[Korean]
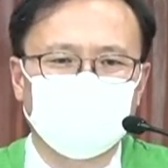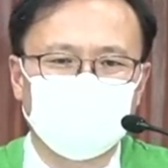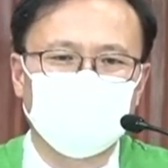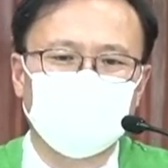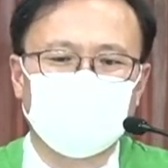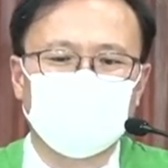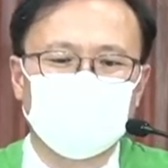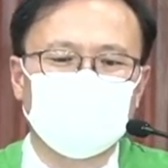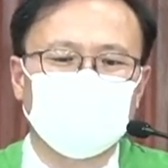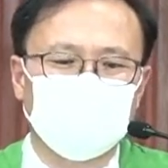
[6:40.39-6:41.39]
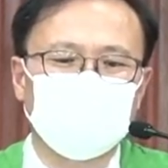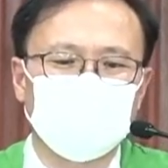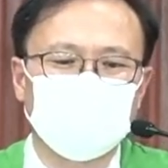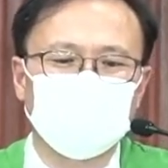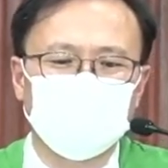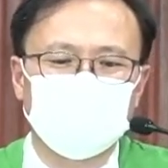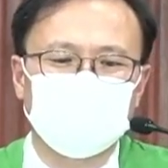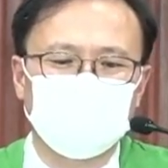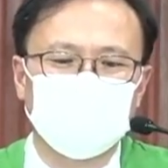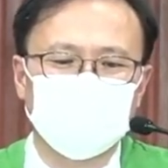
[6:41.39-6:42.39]
우리가 가지고 지키고 있는
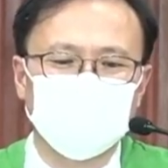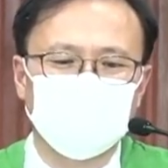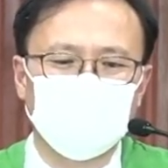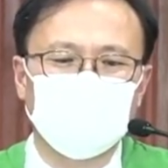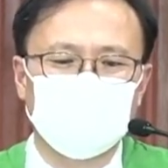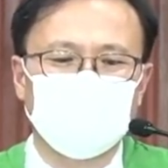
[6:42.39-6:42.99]
것을 빼앗아